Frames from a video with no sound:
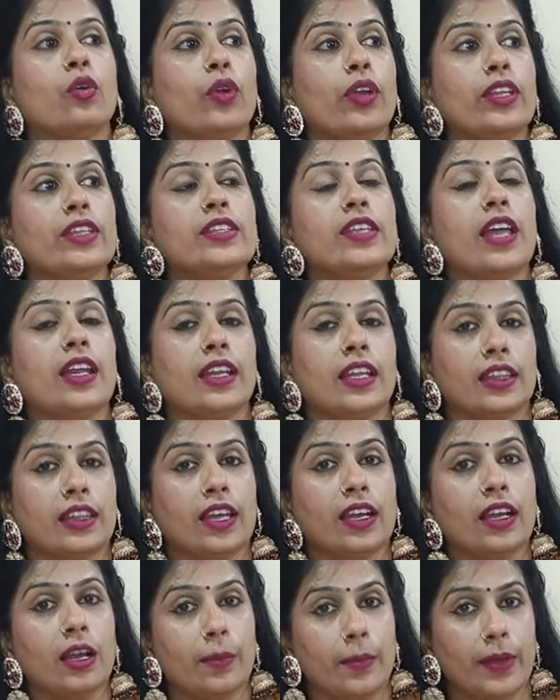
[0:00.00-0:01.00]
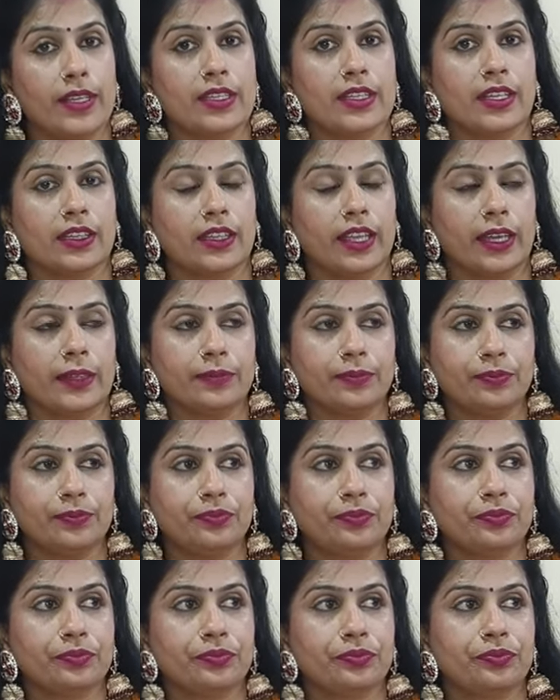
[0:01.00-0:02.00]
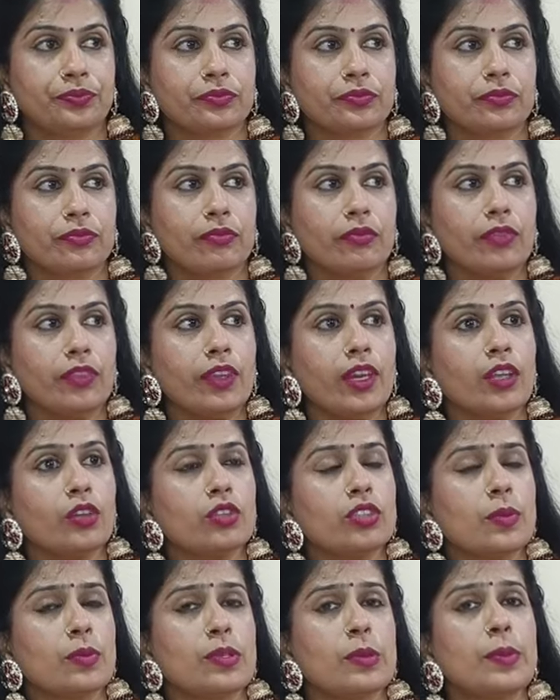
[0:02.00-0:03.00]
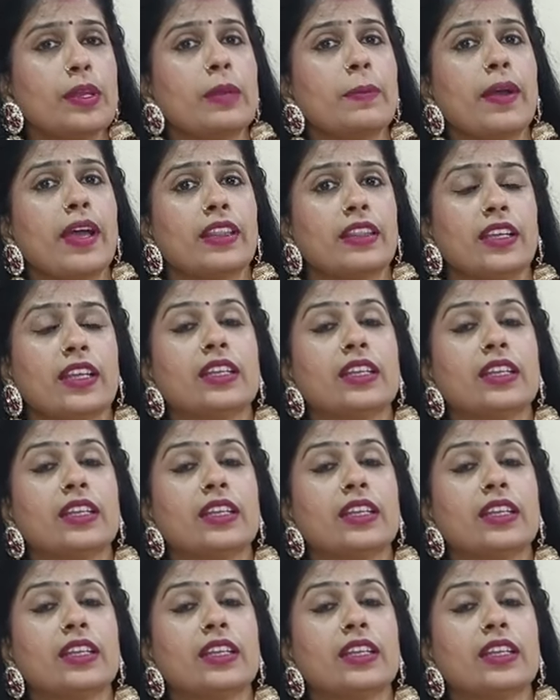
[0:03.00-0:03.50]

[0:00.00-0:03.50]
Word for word: कोई इंसान कितना कमा सकता है सबसे पहले बात